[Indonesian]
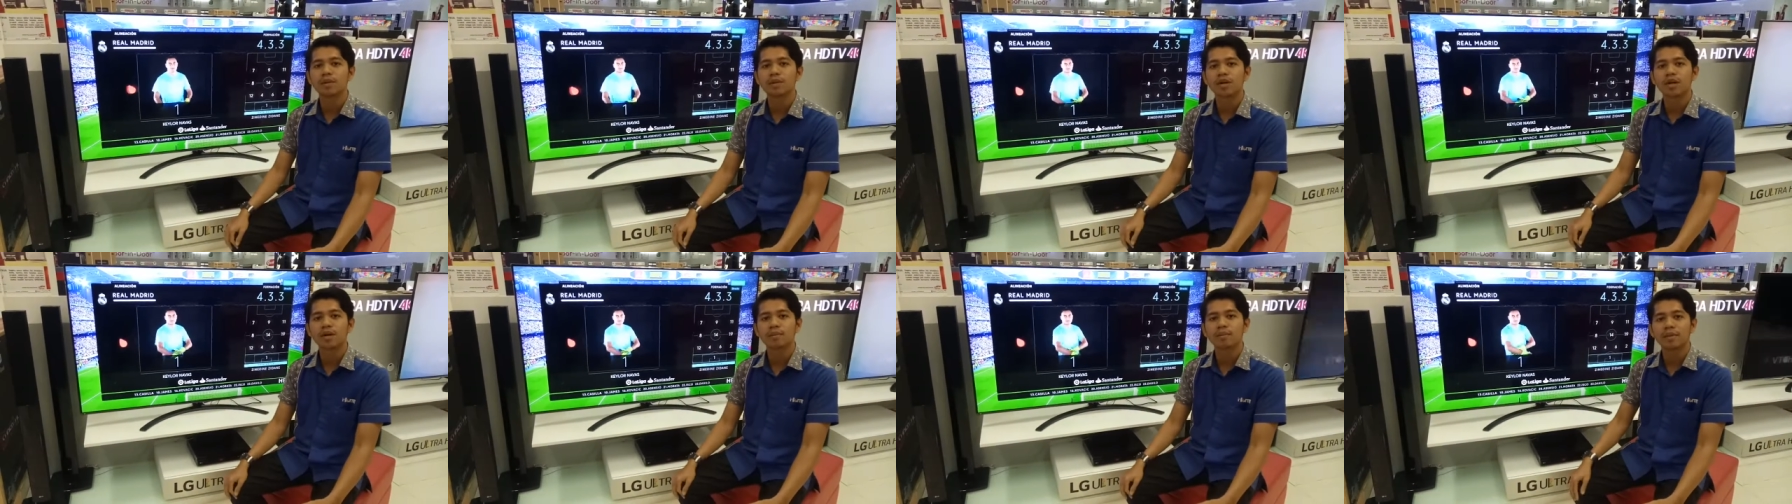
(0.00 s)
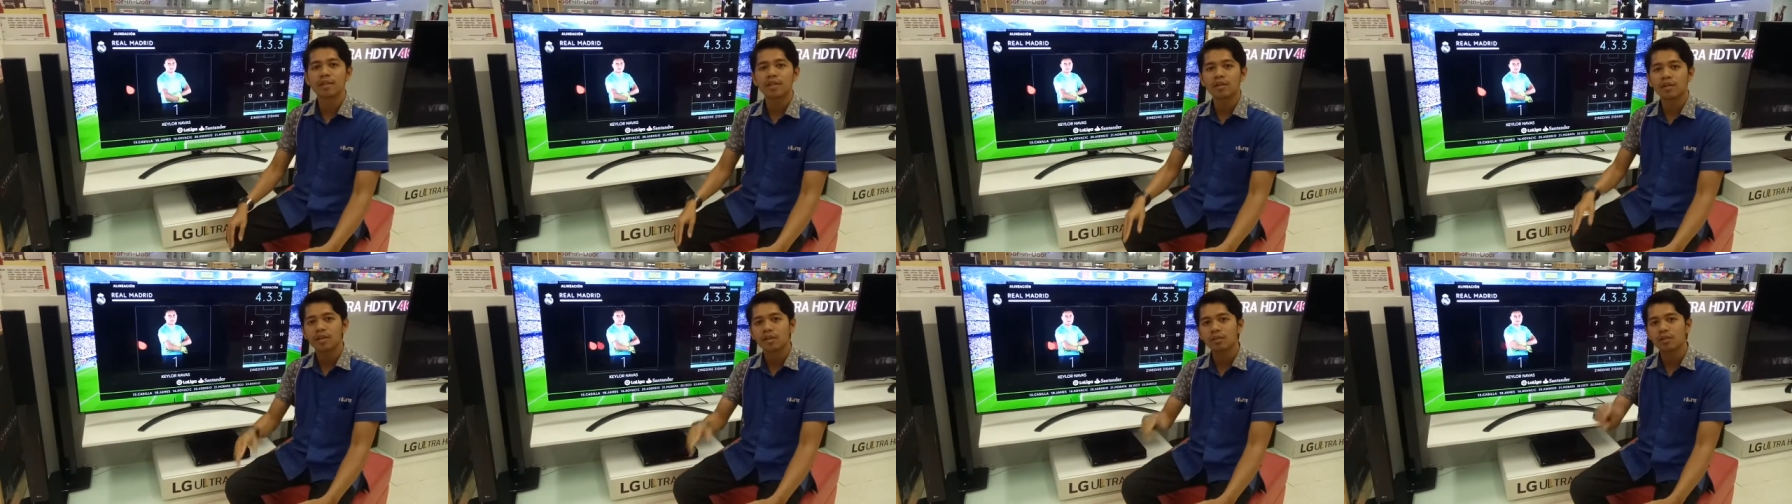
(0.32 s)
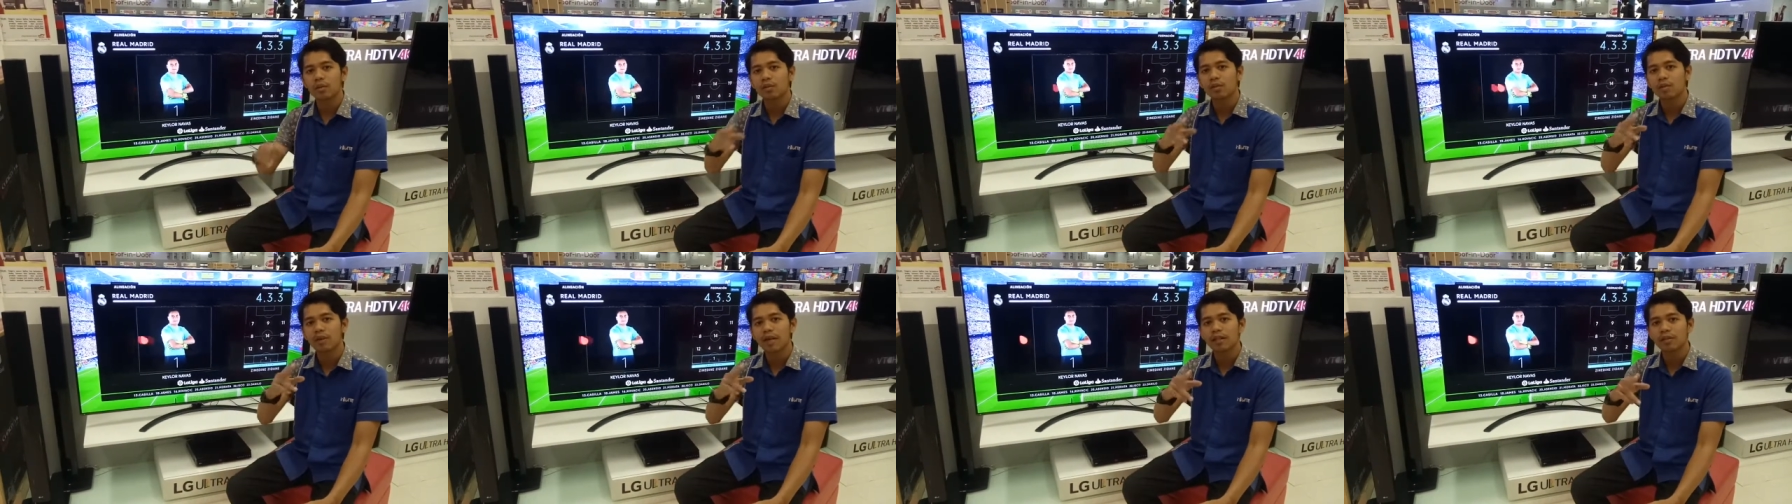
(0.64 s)
Semoga video ini
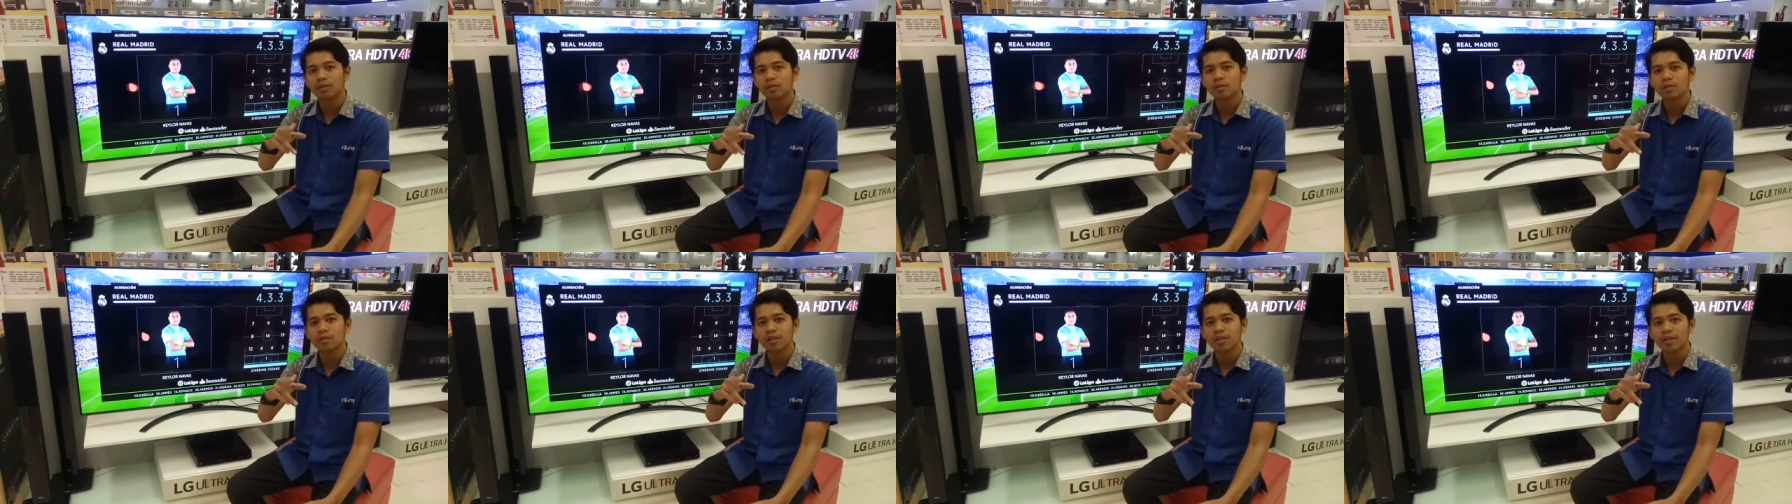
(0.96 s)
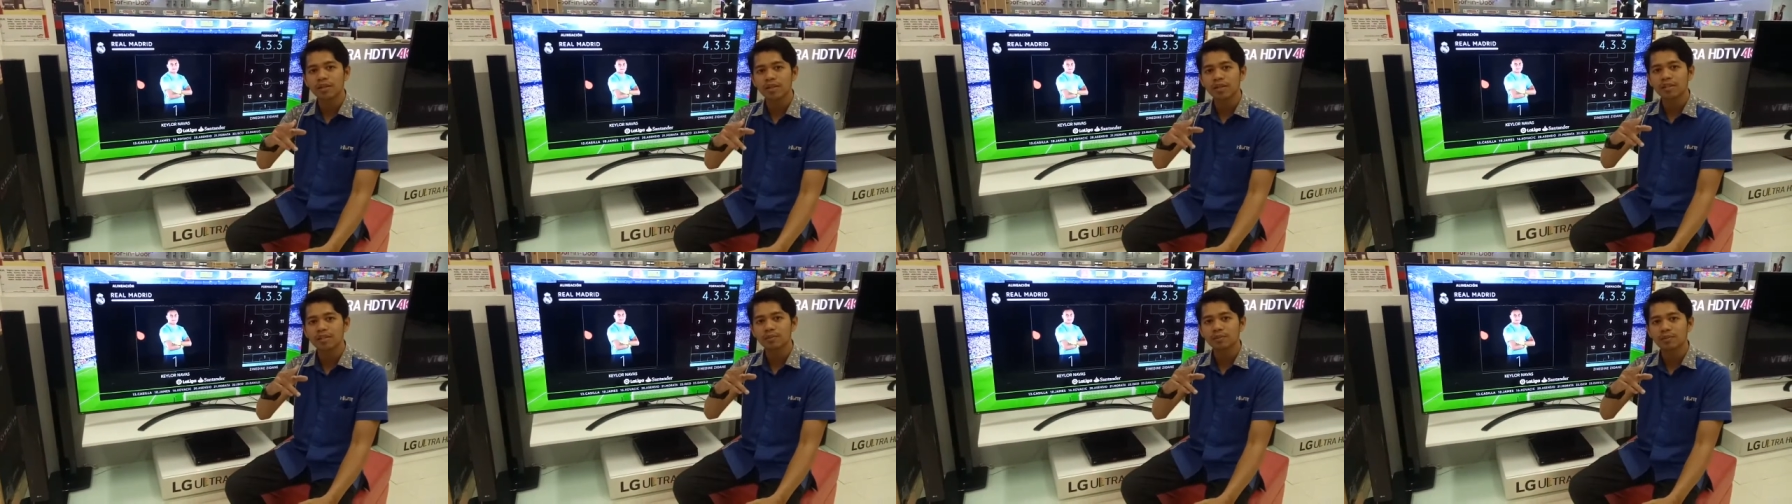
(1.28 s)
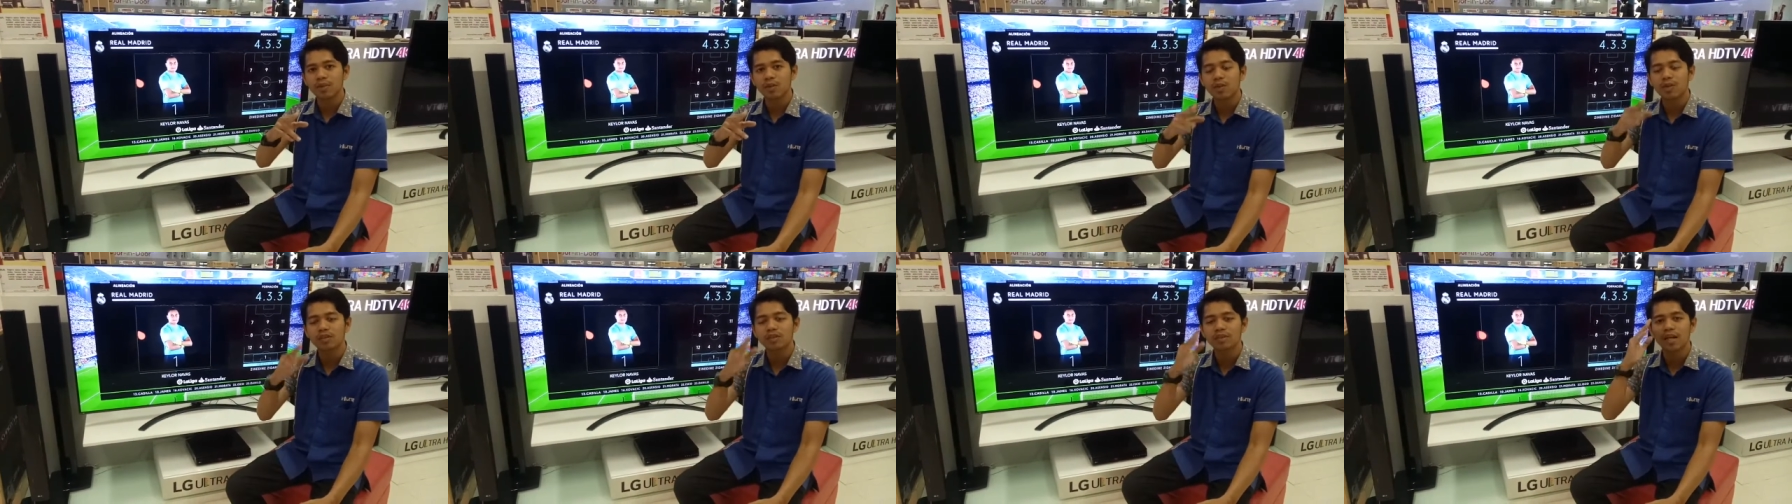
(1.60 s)
bermanfaat untuk kita
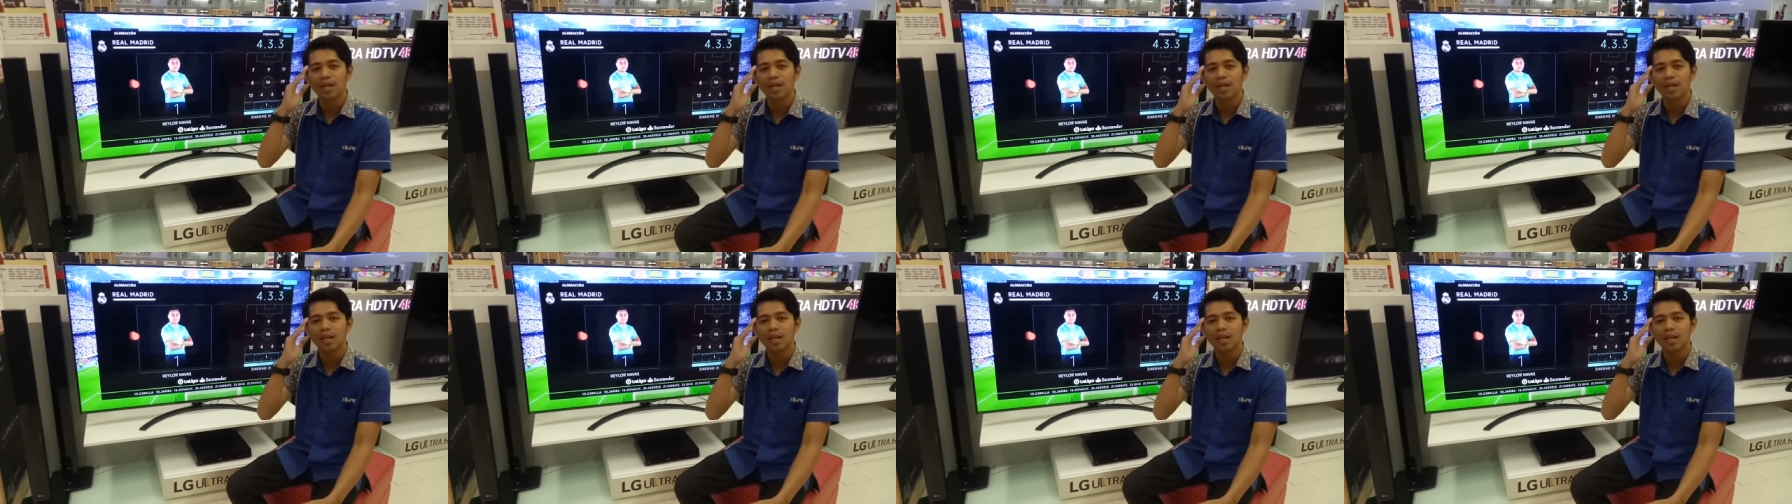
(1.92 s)
semua.